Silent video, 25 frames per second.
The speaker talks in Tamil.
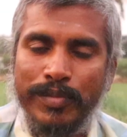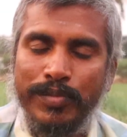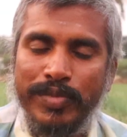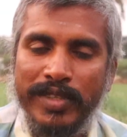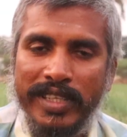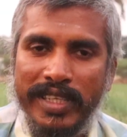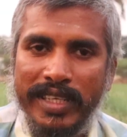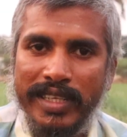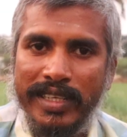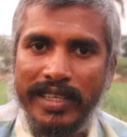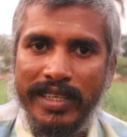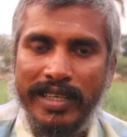இப்போ
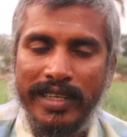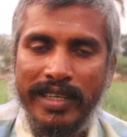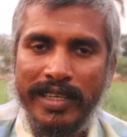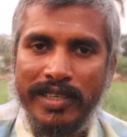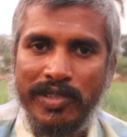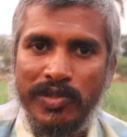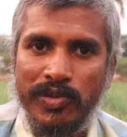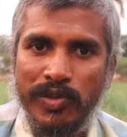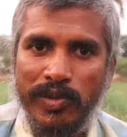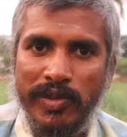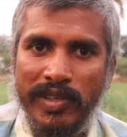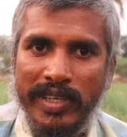இருக்கிற கால
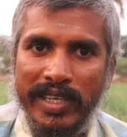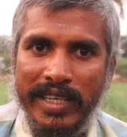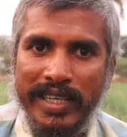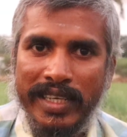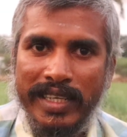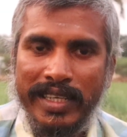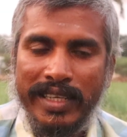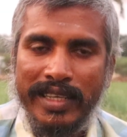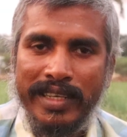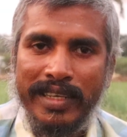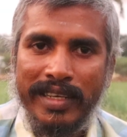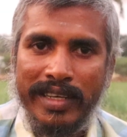
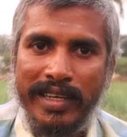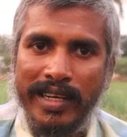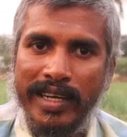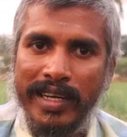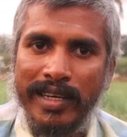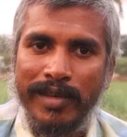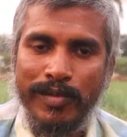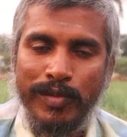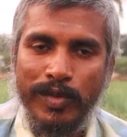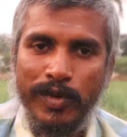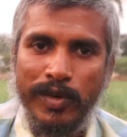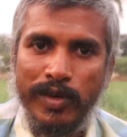சூழலில்
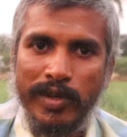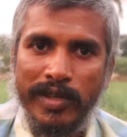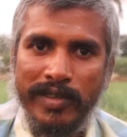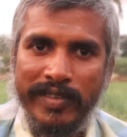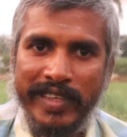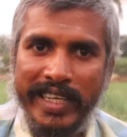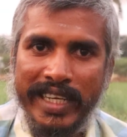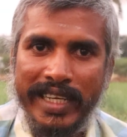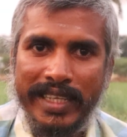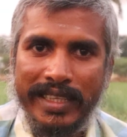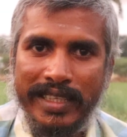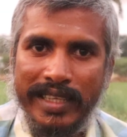காலம் போகிற
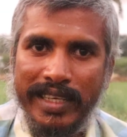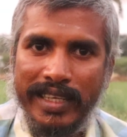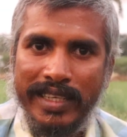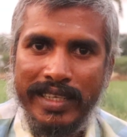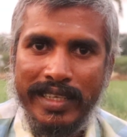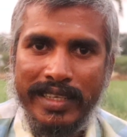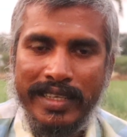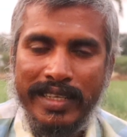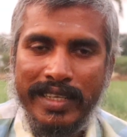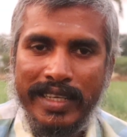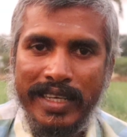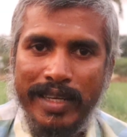வேகத்தில்
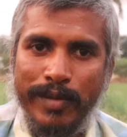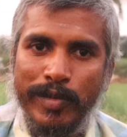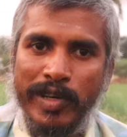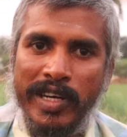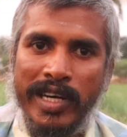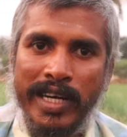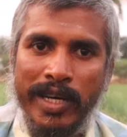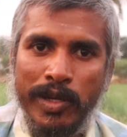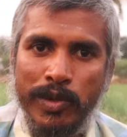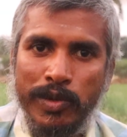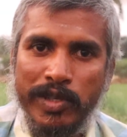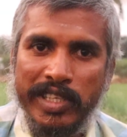நம்ம
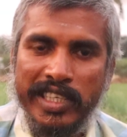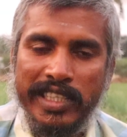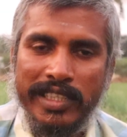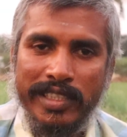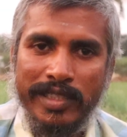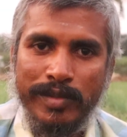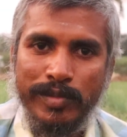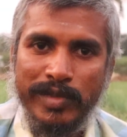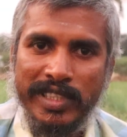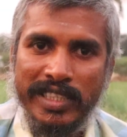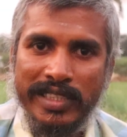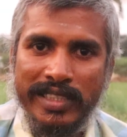
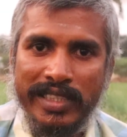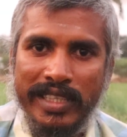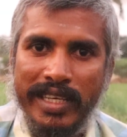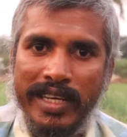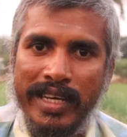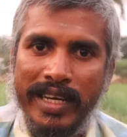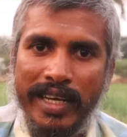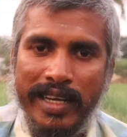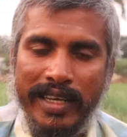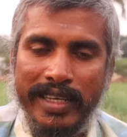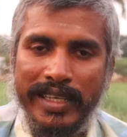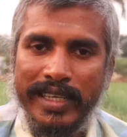ஆரோக்கியத்தின் மீது
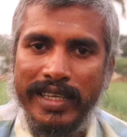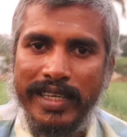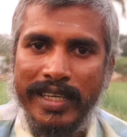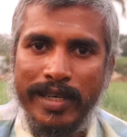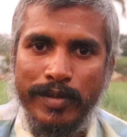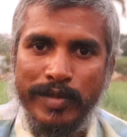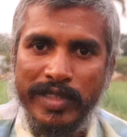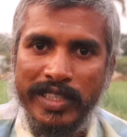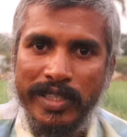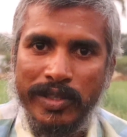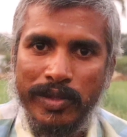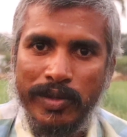அக்கறை
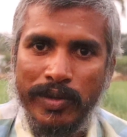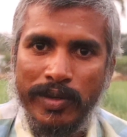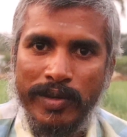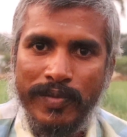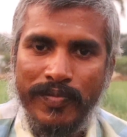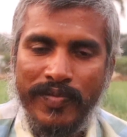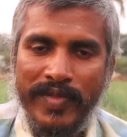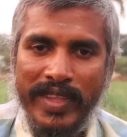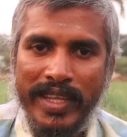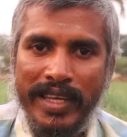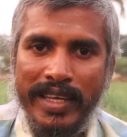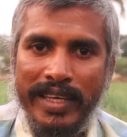இல்லாமல் இருக்கோம்
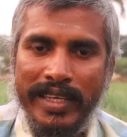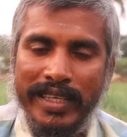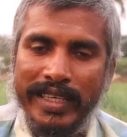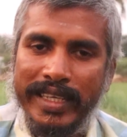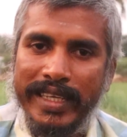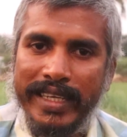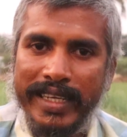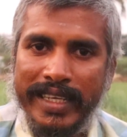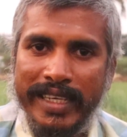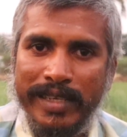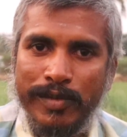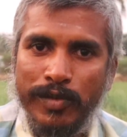
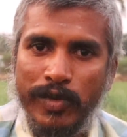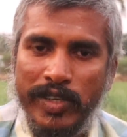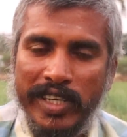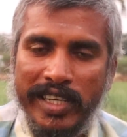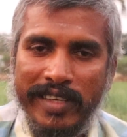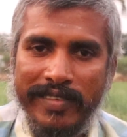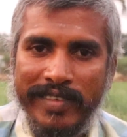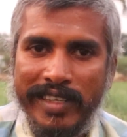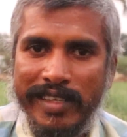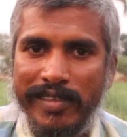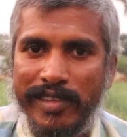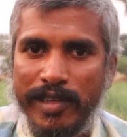இயற்கை
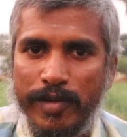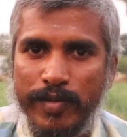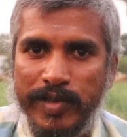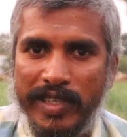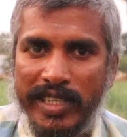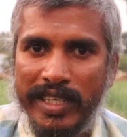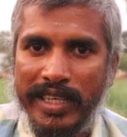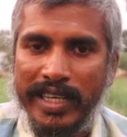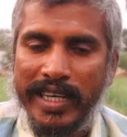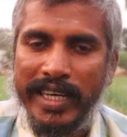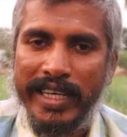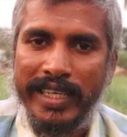முறையில்
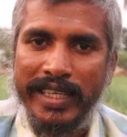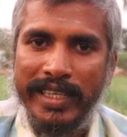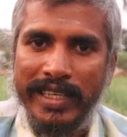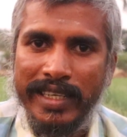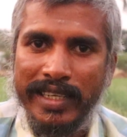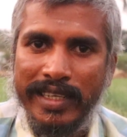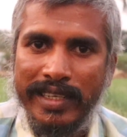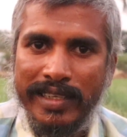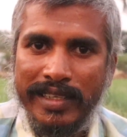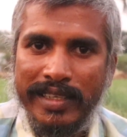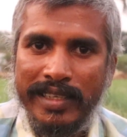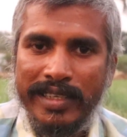விளைவிக்கப்பட்ட
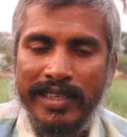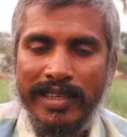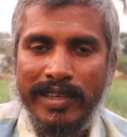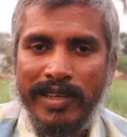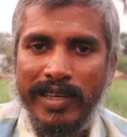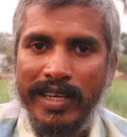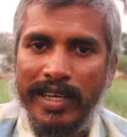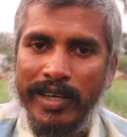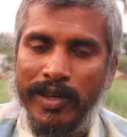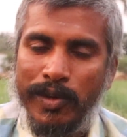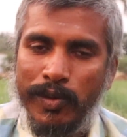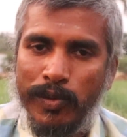காய்கறிகள்
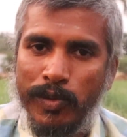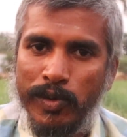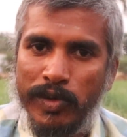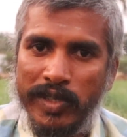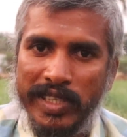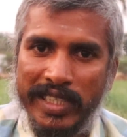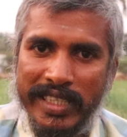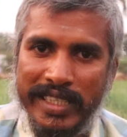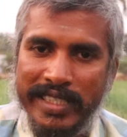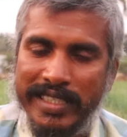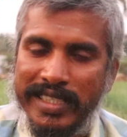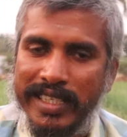
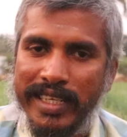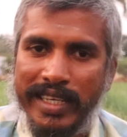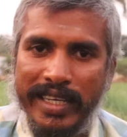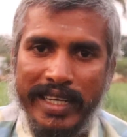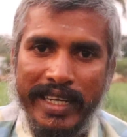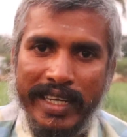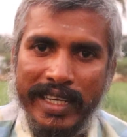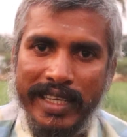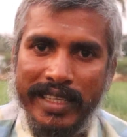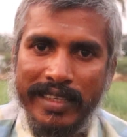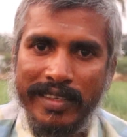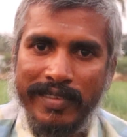உங்களுக்கு ஈஸியாக
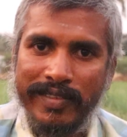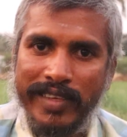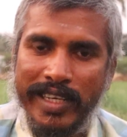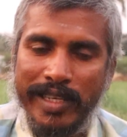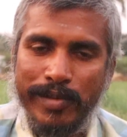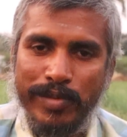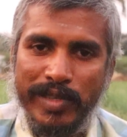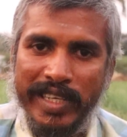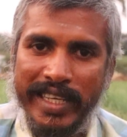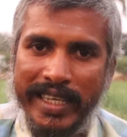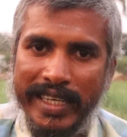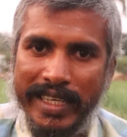கிடைக்கிறதுக்கு
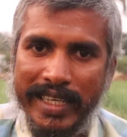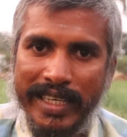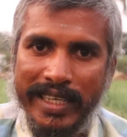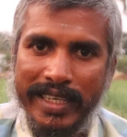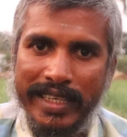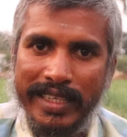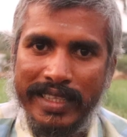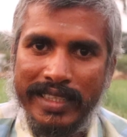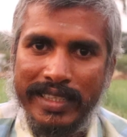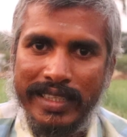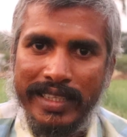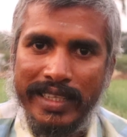வாய்ப்பு நிறையா
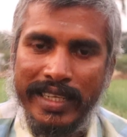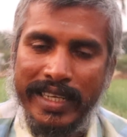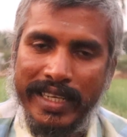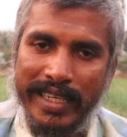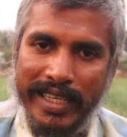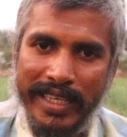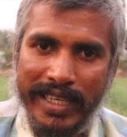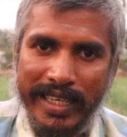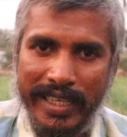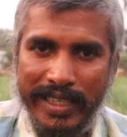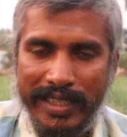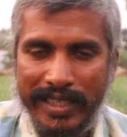இருக்குது
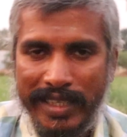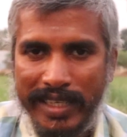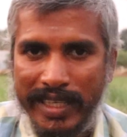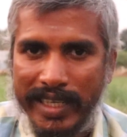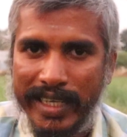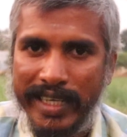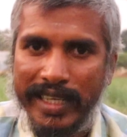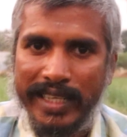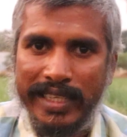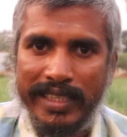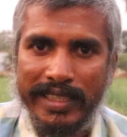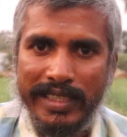நிறையா இடத்துல
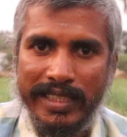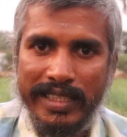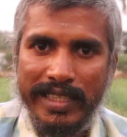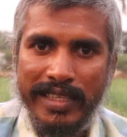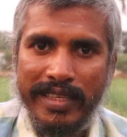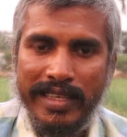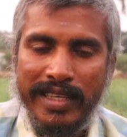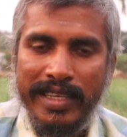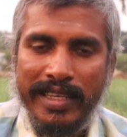கிடைக்கிது